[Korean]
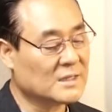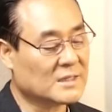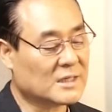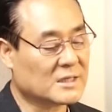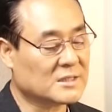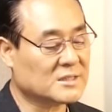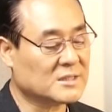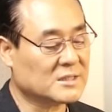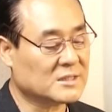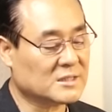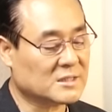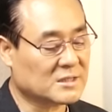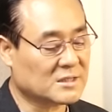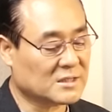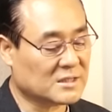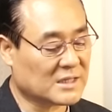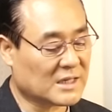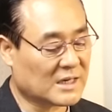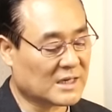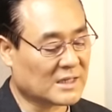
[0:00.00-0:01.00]
당시
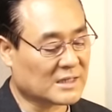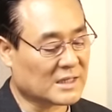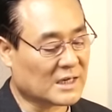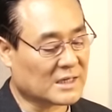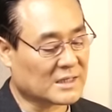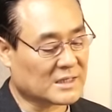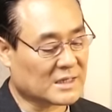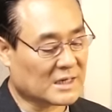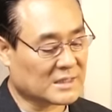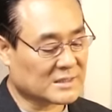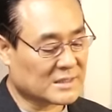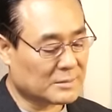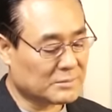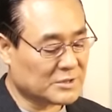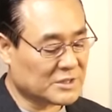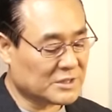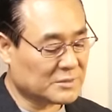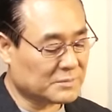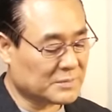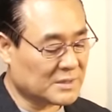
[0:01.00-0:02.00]
시드기야의 나이가
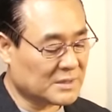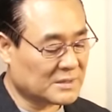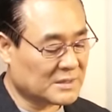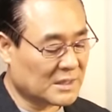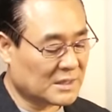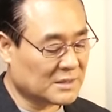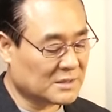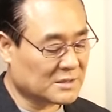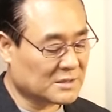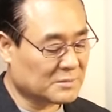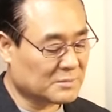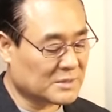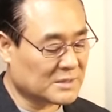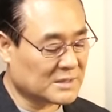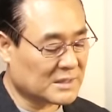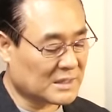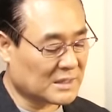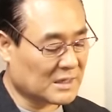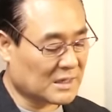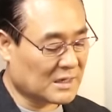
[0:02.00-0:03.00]
32세였음을
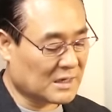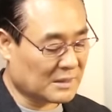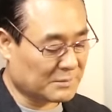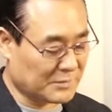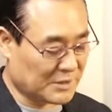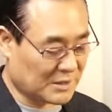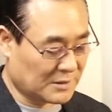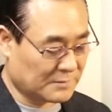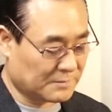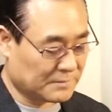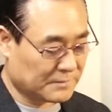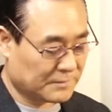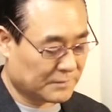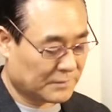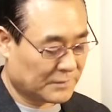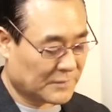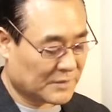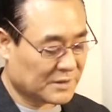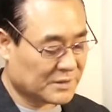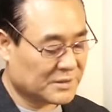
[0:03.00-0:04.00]
생각하면
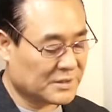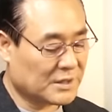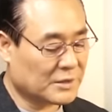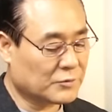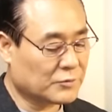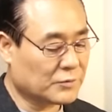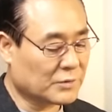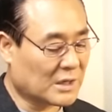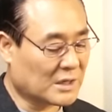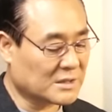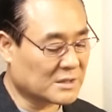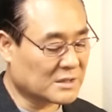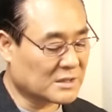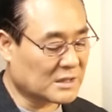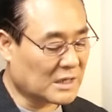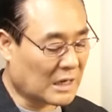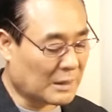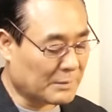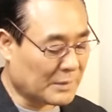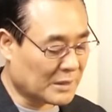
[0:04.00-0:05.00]
그의 두
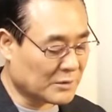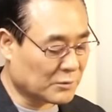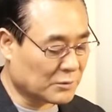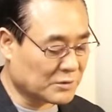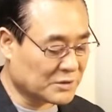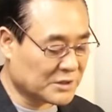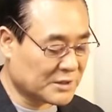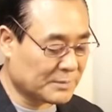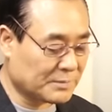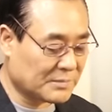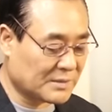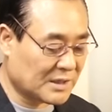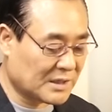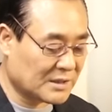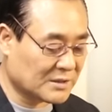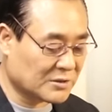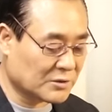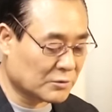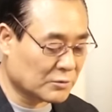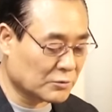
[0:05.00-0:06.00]
아들은 아마도
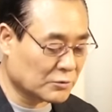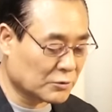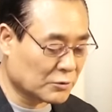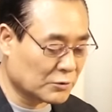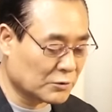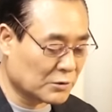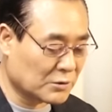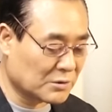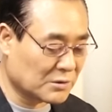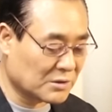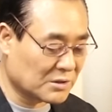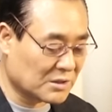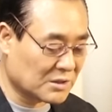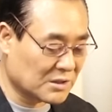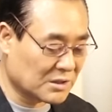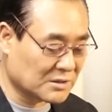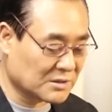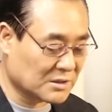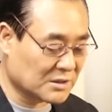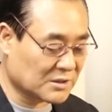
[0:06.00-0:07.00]
10대
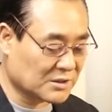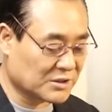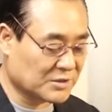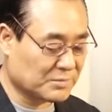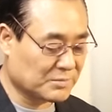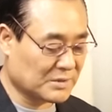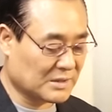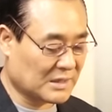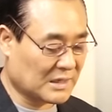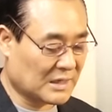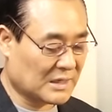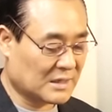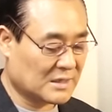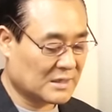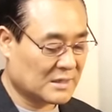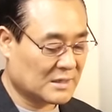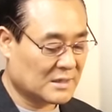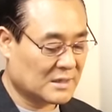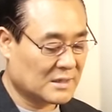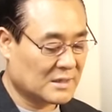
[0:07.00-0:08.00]
청소년들이었을 것입니다.
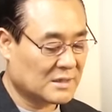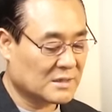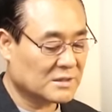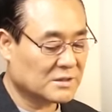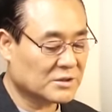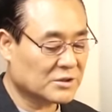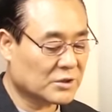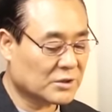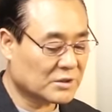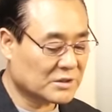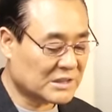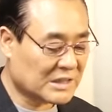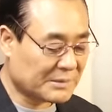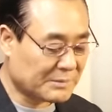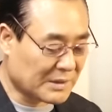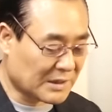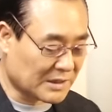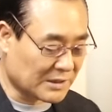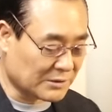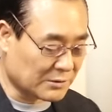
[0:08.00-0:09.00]

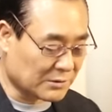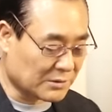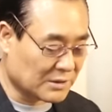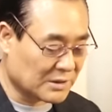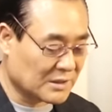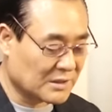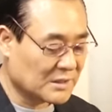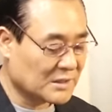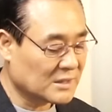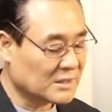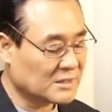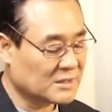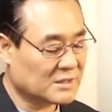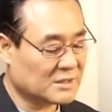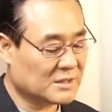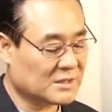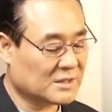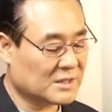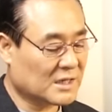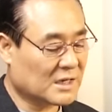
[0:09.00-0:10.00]
처참하게도
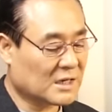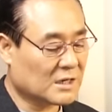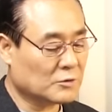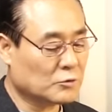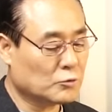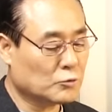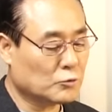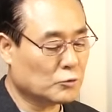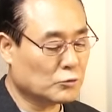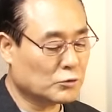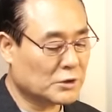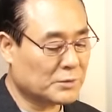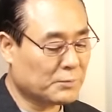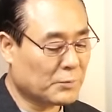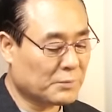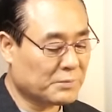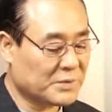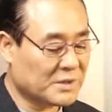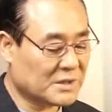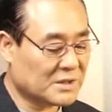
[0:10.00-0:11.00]
시드기야가 두 눈이
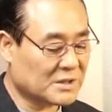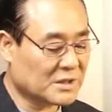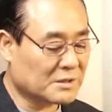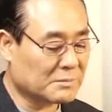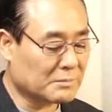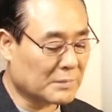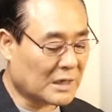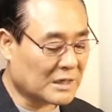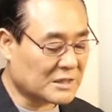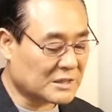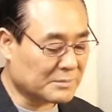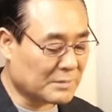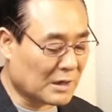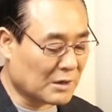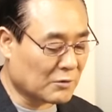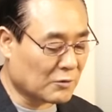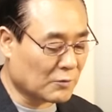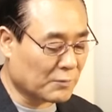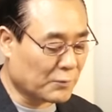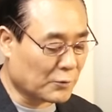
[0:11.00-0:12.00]
뽑히기 전
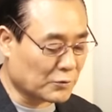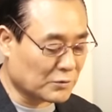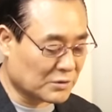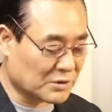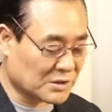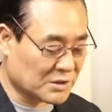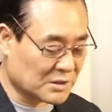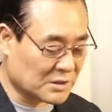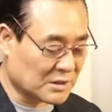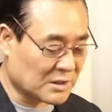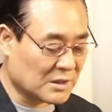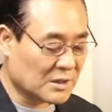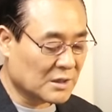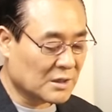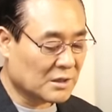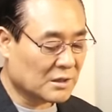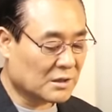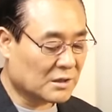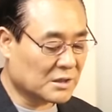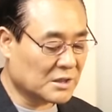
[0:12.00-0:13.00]
마지막으로 본 것은
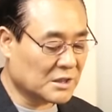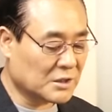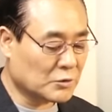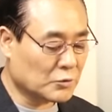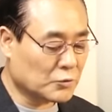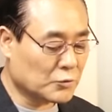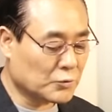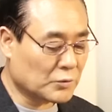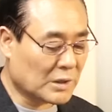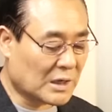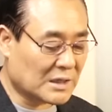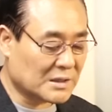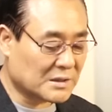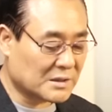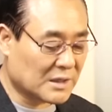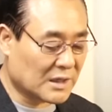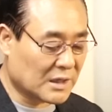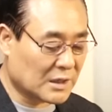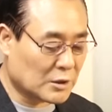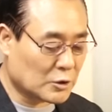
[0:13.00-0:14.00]
어린 두
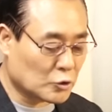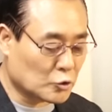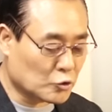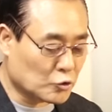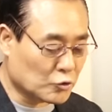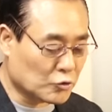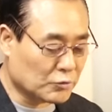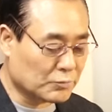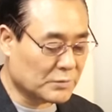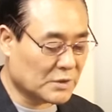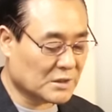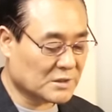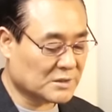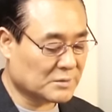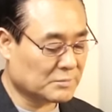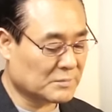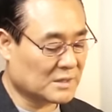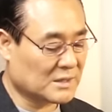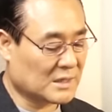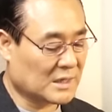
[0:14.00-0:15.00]
아들의
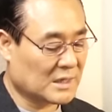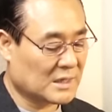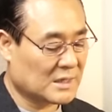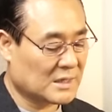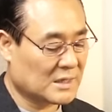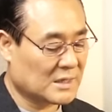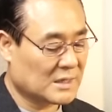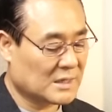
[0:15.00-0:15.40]
죽음이었습니다.